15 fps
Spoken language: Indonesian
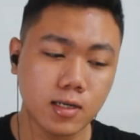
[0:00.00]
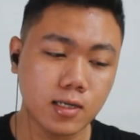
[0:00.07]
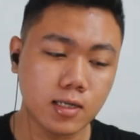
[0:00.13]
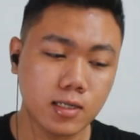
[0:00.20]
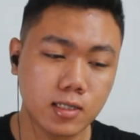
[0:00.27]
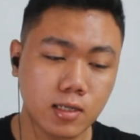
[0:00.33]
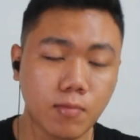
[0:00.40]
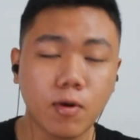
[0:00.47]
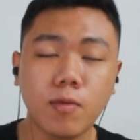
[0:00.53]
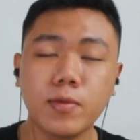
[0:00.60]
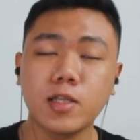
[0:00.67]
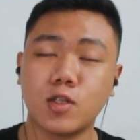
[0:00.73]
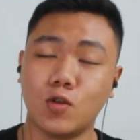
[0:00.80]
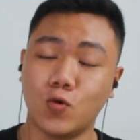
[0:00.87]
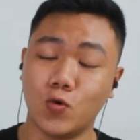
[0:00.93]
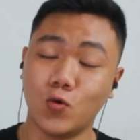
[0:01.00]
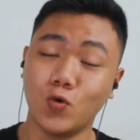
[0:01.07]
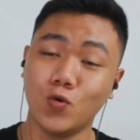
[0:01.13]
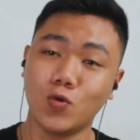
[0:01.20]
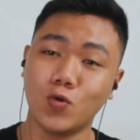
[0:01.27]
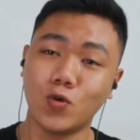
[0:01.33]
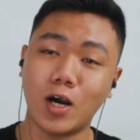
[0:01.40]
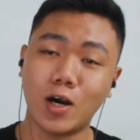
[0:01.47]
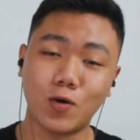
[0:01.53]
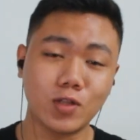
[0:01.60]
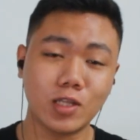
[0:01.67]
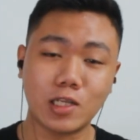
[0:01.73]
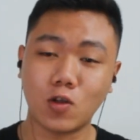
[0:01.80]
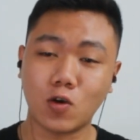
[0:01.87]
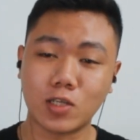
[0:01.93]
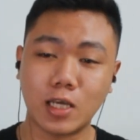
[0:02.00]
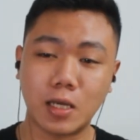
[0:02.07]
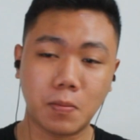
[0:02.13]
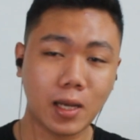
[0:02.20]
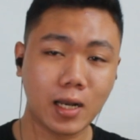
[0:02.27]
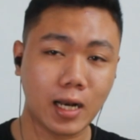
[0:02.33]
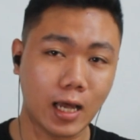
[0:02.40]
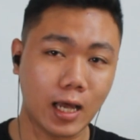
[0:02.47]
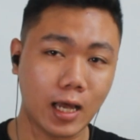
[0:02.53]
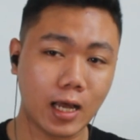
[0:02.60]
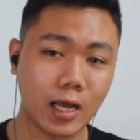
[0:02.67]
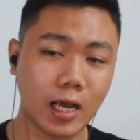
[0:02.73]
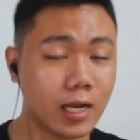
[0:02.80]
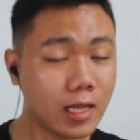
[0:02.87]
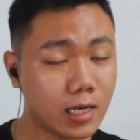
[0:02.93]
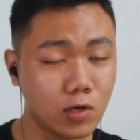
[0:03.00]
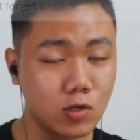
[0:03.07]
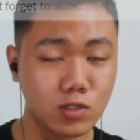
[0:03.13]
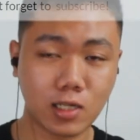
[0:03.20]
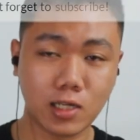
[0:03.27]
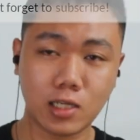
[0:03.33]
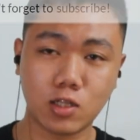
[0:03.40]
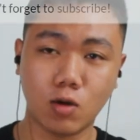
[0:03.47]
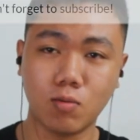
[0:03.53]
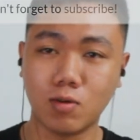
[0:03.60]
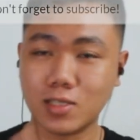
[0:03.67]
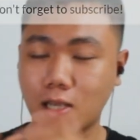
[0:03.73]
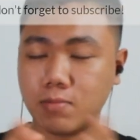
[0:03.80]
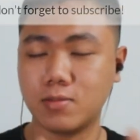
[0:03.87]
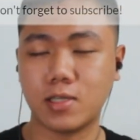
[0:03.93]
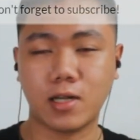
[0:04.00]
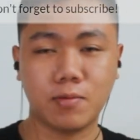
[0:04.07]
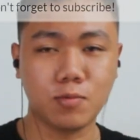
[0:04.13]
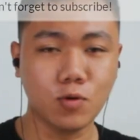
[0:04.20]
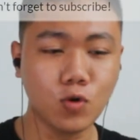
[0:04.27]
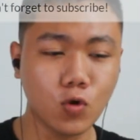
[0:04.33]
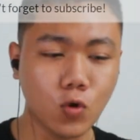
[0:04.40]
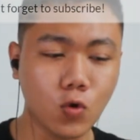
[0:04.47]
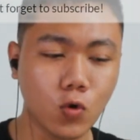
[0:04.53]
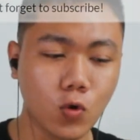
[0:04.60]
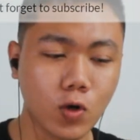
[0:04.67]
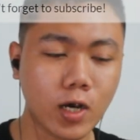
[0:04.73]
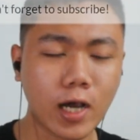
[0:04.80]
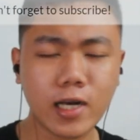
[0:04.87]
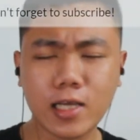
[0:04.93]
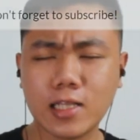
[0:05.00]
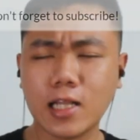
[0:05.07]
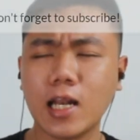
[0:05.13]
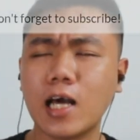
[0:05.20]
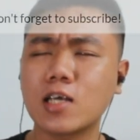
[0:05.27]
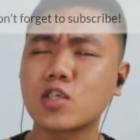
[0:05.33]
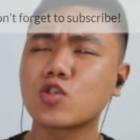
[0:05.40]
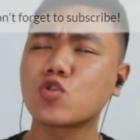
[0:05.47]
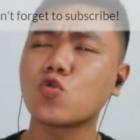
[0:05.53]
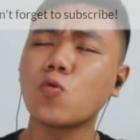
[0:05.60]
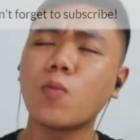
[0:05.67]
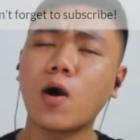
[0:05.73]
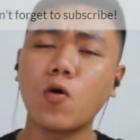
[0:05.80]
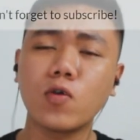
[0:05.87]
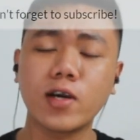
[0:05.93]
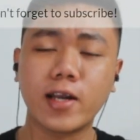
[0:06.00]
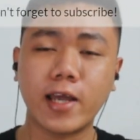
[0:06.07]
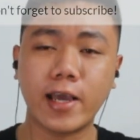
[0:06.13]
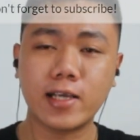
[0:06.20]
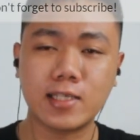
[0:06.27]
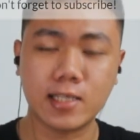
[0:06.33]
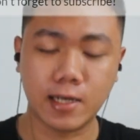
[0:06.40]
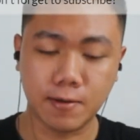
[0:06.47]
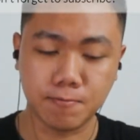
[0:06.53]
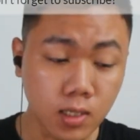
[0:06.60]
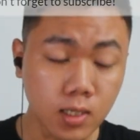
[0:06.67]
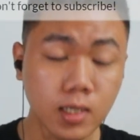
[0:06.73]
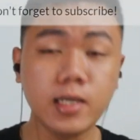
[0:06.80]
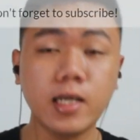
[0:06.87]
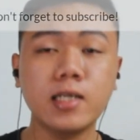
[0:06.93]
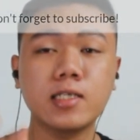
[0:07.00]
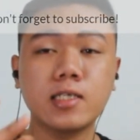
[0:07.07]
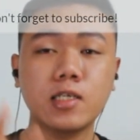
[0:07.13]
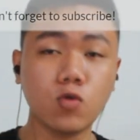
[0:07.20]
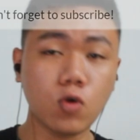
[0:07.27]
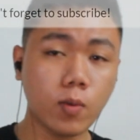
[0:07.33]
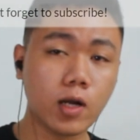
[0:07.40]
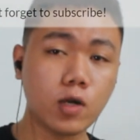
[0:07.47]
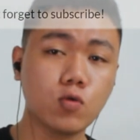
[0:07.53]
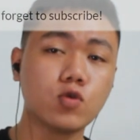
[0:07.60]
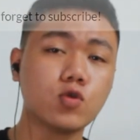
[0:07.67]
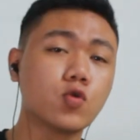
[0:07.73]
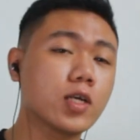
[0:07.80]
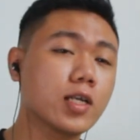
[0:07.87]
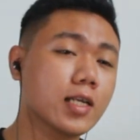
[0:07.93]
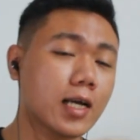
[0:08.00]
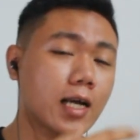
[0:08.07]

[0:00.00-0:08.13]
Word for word: Eh, sebelum itu akun TikToknya yang mana, kalian harus klik tombol subscribe dulu. Karena kita langsung mau nge-reaction. Dan di sini gue bakal nunjukin ke